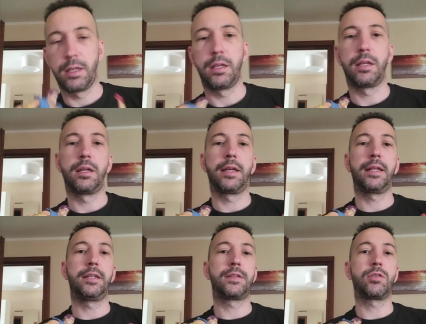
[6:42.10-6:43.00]
eh,
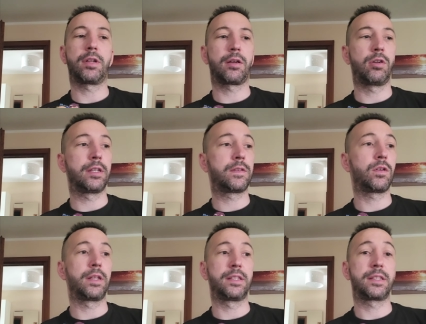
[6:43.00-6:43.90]
edizione della
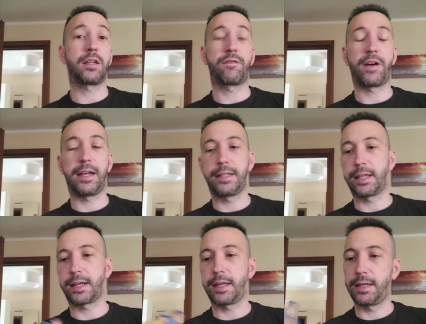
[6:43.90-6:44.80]
collezione di Street
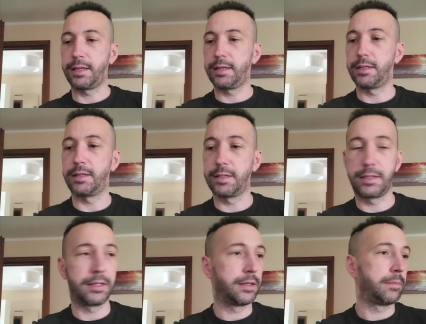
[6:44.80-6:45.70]
Fighter
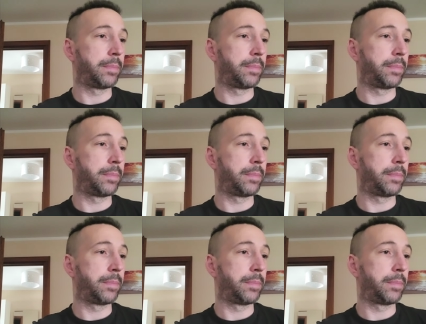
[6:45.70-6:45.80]
eh,